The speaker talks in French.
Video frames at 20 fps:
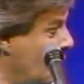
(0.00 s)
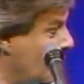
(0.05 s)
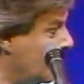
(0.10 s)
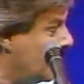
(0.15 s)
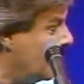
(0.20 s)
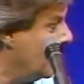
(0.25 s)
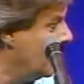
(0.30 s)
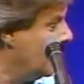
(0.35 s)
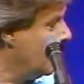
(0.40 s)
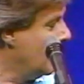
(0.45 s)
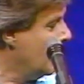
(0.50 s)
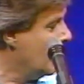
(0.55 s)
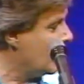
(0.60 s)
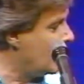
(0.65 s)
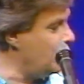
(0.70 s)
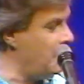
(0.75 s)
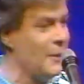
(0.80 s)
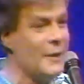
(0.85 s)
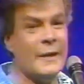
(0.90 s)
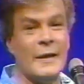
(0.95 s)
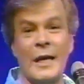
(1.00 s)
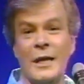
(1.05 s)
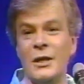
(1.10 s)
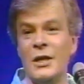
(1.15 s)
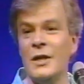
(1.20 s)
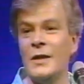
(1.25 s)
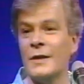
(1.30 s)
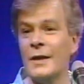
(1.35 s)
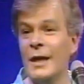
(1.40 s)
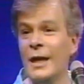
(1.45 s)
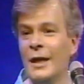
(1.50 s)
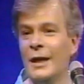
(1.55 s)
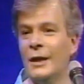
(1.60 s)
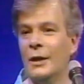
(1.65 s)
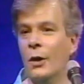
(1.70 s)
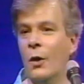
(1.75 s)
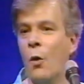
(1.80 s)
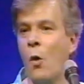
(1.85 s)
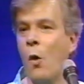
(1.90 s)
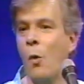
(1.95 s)
pas de sucre,
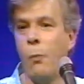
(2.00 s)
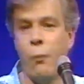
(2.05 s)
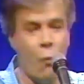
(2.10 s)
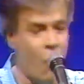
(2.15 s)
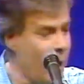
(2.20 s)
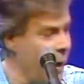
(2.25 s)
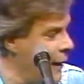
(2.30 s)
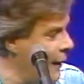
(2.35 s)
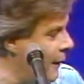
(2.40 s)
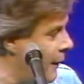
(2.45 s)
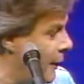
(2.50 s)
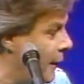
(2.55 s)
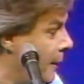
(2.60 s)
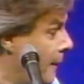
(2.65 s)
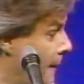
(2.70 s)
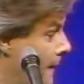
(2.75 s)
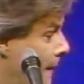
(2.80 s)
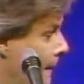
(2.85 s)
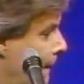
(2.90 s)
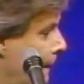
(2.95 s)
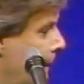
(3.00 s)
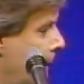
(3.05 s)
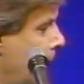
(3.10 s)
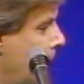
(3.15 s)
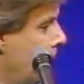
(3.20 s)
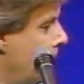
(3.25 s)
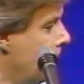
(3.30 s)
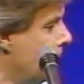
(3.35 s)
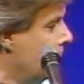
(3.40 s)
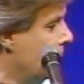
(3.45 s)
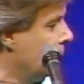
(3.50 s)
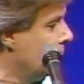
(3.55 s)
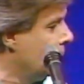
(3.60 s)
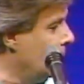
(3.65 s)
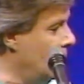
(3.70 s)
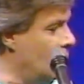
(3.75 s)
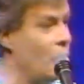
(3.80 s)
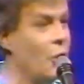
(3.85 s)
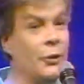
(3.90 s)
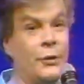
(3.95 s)
spécialisé, là, au point que...
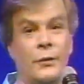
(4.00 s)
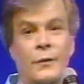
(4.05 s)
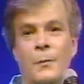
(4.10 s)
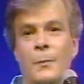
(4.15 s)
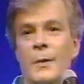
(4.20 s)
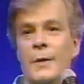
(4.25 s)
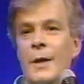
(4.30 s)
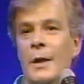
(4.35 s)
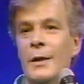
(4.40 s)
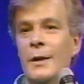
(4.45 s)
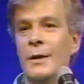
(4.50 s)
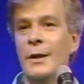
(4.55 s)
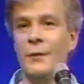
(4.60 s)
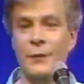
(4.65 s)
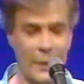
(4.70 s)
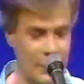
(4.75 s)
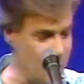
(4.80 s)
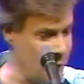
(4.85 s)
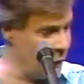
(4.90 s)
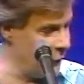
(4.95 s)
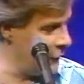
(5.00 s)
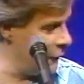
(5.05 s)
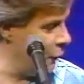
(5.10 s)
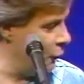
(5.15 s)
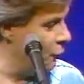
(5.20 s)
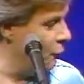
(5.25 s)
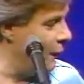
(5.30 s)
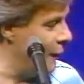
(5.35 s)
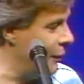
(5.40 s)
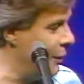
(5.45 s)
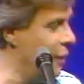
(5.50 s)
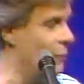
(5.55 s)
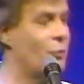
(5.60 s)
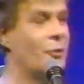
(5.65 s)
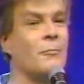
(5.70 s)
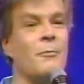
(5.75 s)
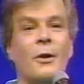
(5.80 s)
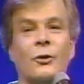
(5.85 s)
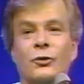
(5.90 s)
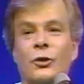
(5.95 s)
Spécialisés spécialisé, viennent de sortir une
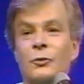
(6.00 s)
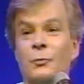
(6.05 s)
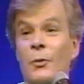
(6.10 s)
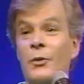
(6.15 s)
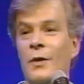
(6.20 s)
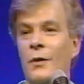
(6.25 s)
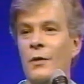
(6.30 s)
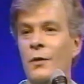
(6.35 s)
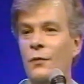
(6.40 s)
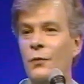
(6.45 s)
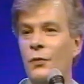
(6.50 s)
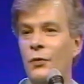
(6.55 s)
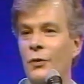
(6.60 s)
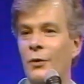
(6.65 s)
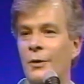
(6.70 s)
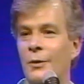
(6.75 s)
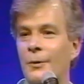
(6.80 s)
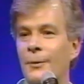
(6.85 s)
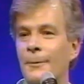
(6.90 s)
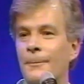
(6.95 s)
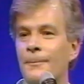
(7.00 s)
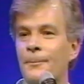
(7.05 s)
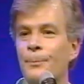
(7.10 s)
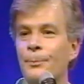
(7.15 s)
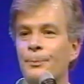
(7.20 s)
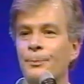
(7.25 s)
nouvelle gamme sur le marché. Je ne sais pas si vous avez vu ça,